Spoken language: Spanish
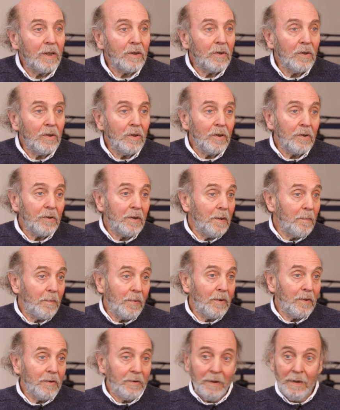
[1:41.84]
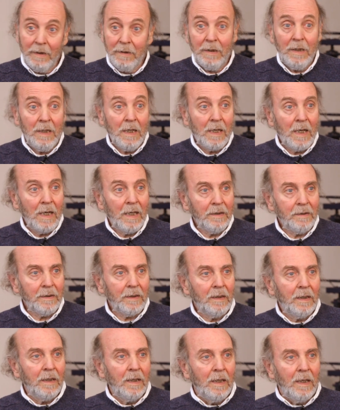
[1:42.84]
que todos los tipos y chicas
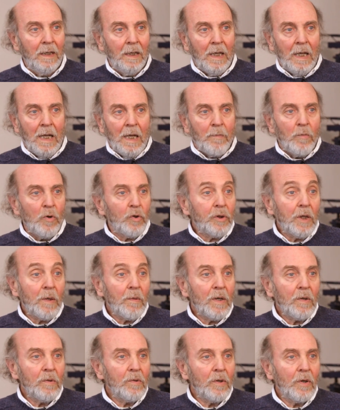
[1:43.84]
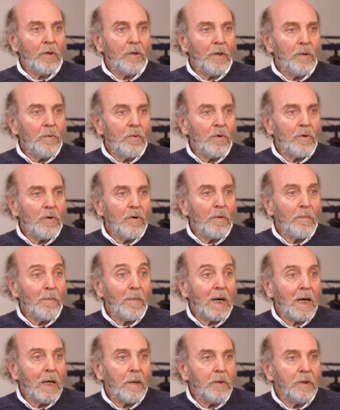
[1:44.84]
mostraban unos dibujos
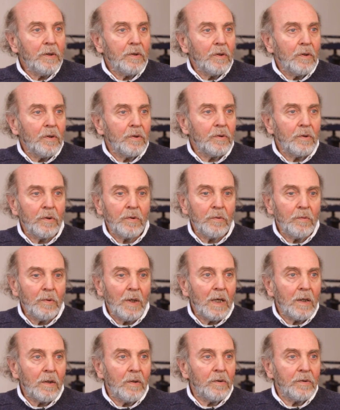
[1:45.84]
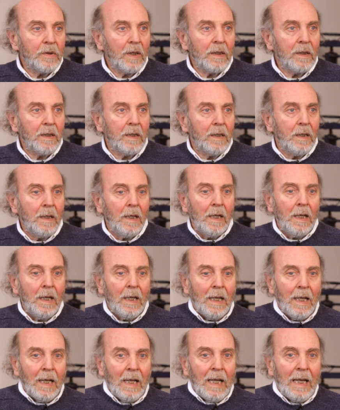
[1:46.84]
maravillosos, unas cosas
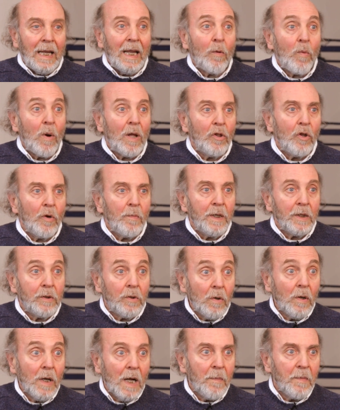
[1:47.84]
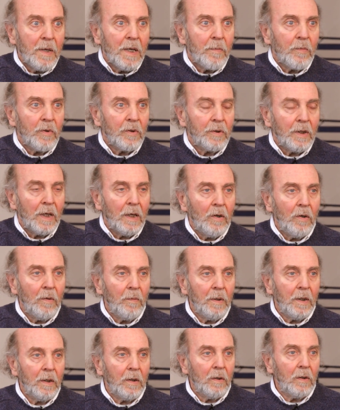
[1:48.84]
Y cuando me toca a mí mostrar lo
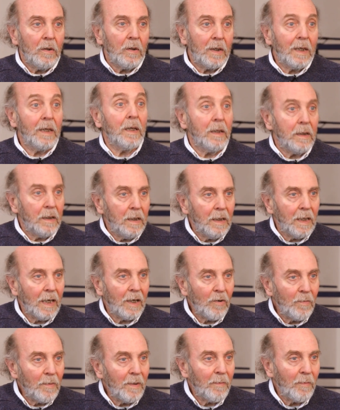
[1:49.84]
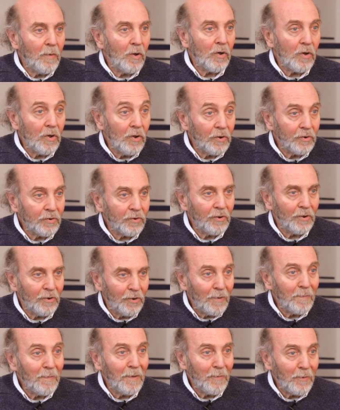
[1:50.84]
mío, Cristina Gómez Moscoso,
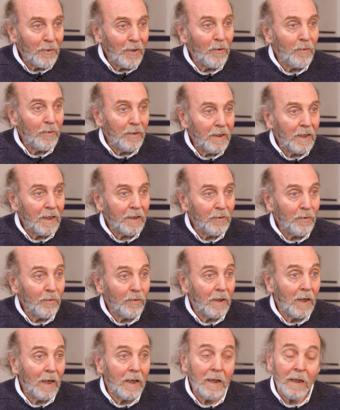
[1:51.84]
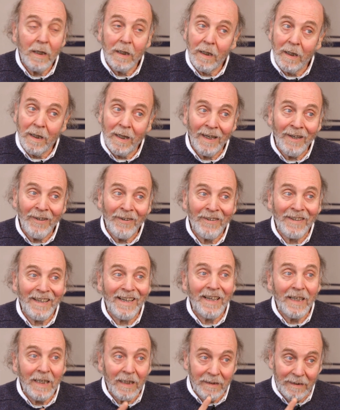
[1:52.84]
no me voy a olvidar nunca, y creo que
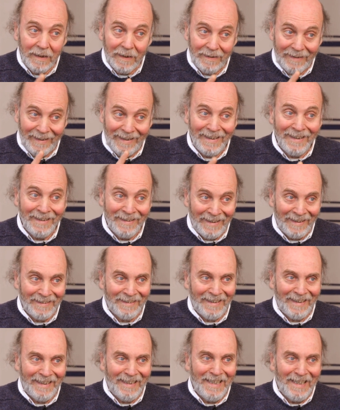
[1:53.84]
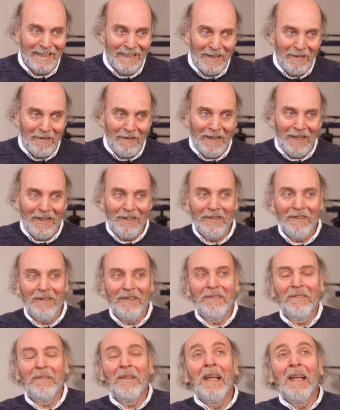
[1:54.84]
gracias a ella seguí grabado.